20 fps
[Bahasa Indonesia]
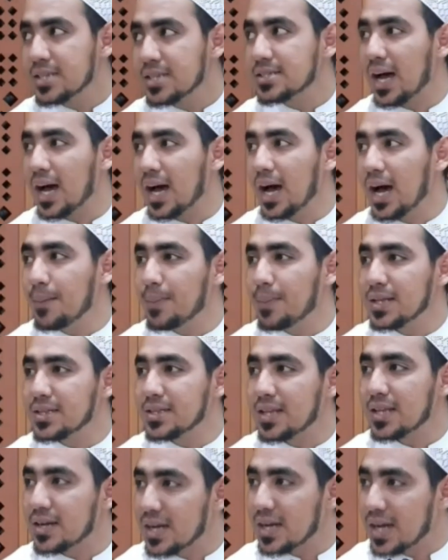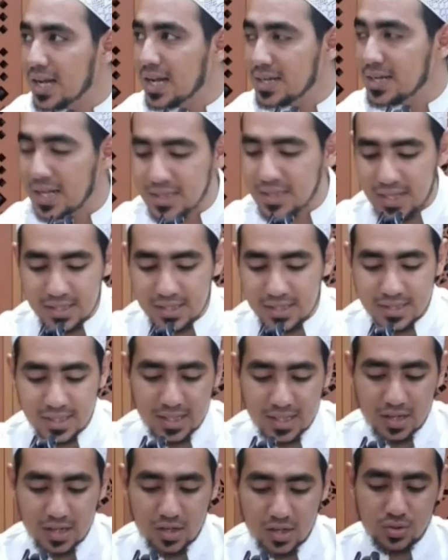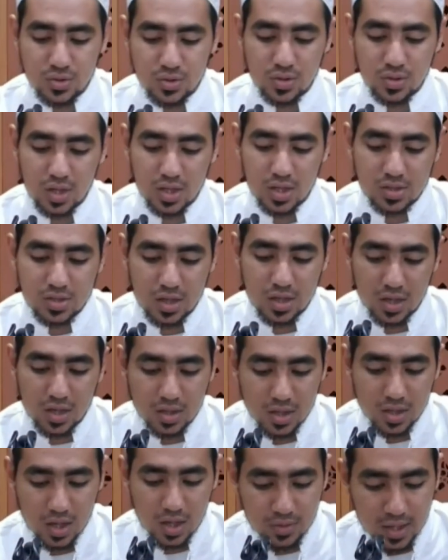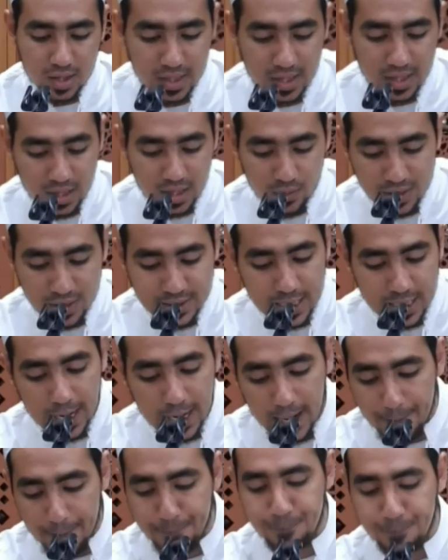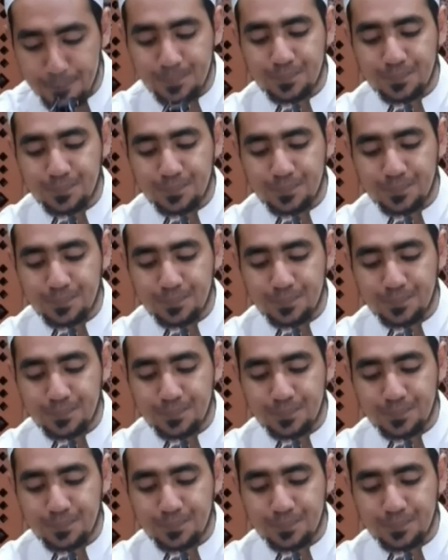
sahabat terdekat dan tercinta Rasulullah Shallallahu Alaihi Wasallam